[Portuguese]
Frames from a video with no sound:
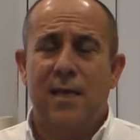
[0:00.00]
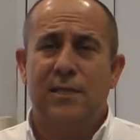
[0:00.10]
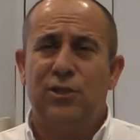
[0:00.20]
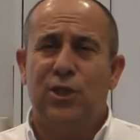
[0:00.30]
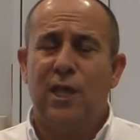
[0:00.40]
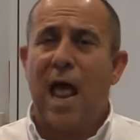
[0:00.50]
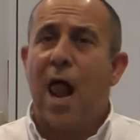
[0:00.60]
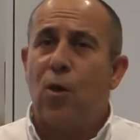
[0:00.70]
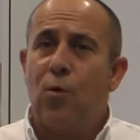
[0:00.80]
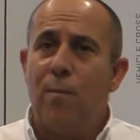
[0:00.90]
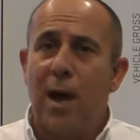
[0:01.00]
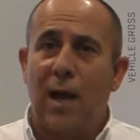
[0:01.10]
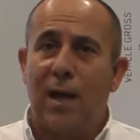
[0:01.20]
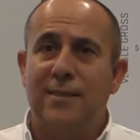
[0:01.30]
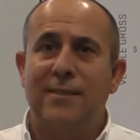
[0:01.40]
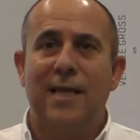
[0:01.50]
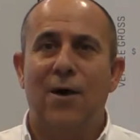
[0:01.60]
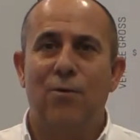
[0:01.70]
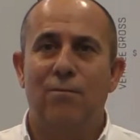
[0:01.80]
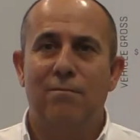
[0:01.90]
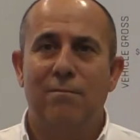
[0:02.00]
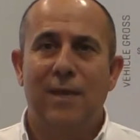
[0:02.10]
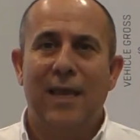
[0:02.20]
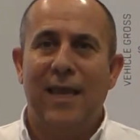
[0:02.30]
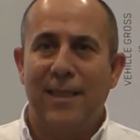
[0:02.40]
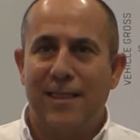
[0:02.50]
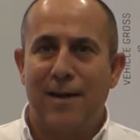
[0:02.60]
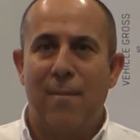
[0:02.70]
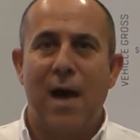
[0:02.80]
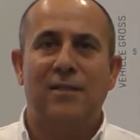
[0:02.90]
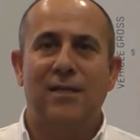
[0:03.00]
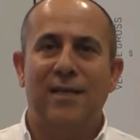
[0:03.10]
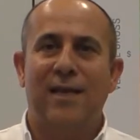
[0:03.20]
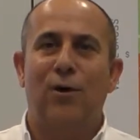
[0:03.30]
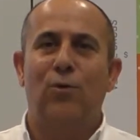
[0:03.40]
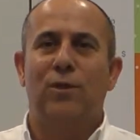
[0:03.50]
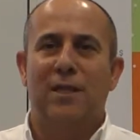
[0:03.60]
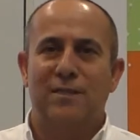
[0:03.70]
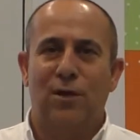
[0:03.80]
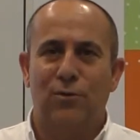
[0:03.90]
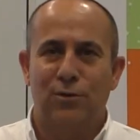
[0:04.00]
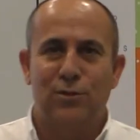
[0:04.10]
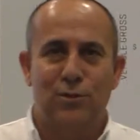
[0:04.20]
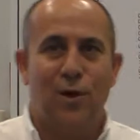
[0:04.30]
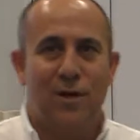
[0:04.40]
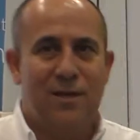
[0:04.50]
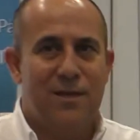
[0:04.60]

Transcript: Existirá alguma relação entre a margem e a rotação do stock?